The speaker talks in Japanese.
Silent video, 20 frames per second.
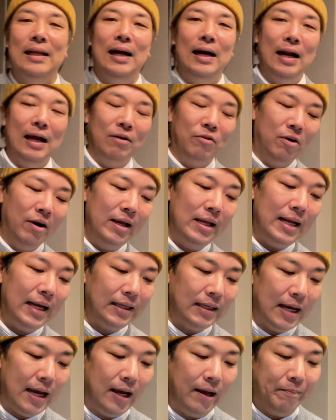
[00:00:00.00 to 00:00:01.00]
だからこれだ
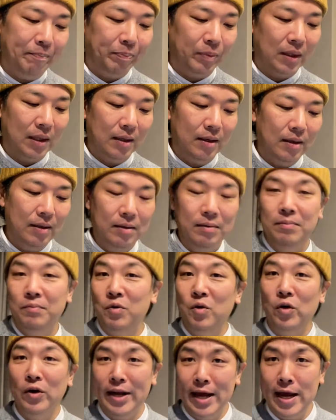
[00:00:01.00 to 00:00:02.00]
け、
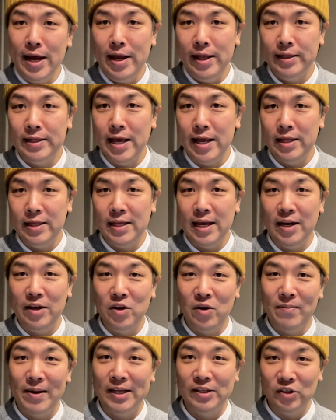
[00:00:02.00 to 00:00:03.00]
もうね、全然
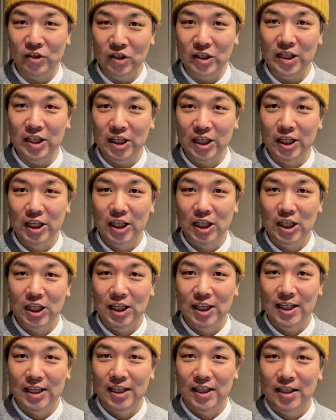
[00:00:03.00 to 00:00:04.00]
飲まずに
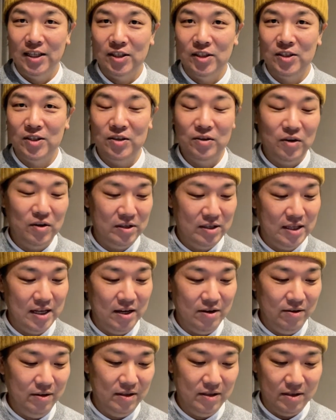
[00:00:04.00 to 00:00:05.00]
過ごして
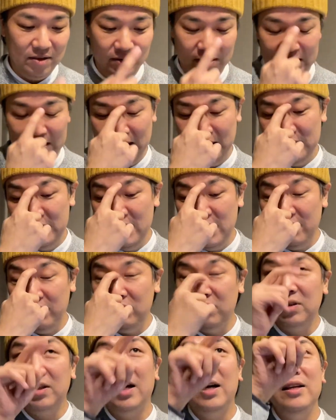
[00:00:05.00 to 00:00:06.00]
るんですよね。
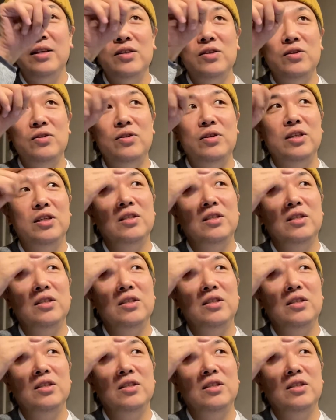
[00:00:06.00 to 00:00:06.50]
230